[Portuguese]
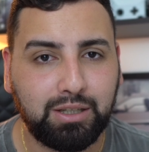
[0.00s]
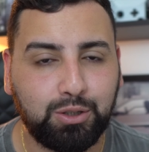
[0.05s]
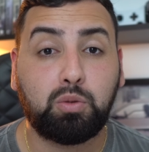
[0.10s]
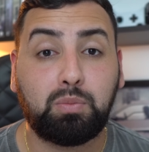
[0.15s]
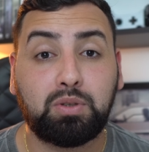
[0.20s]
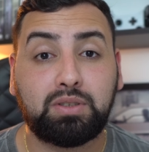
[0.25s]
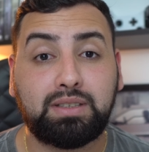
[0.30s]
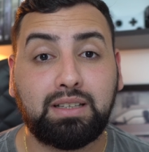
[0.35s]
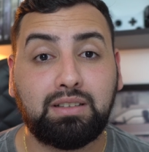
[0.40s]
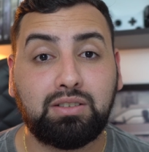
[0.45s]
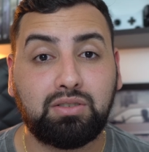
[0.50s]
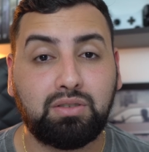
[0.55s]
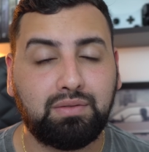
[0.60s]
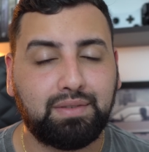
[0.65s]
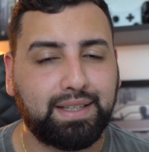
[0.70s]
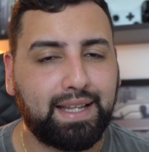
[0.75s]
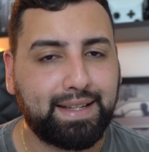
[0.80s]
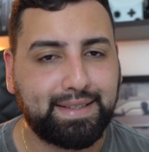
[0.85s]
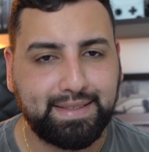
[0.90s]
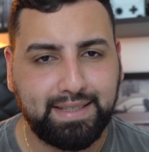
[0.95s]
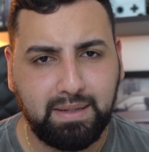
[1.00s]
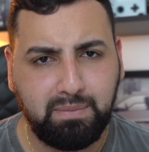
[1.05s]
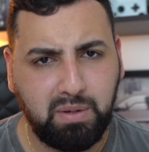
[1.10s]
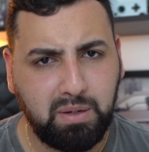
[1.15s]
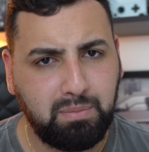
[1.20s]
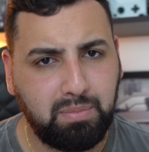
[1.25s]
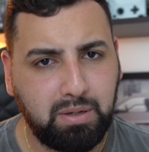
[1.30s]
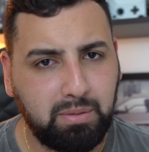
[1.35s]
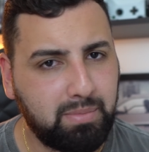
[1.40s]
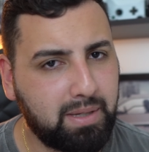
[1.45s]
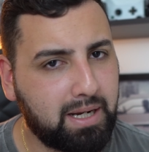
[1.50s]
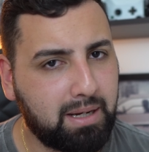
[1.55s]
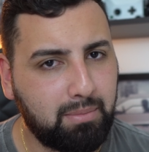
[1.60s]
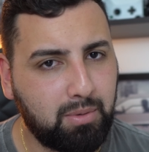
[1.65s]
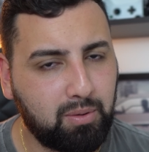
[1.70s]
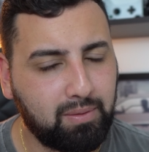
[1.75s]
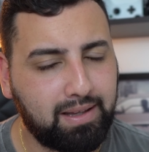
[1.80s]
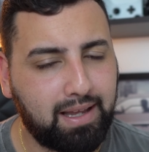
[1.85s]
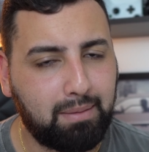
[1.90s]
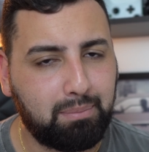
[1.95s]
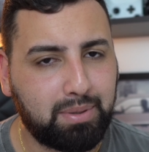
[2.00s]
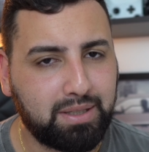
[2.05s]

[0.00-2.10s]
Eu tô postando as novidades sempre em primeira mão lá,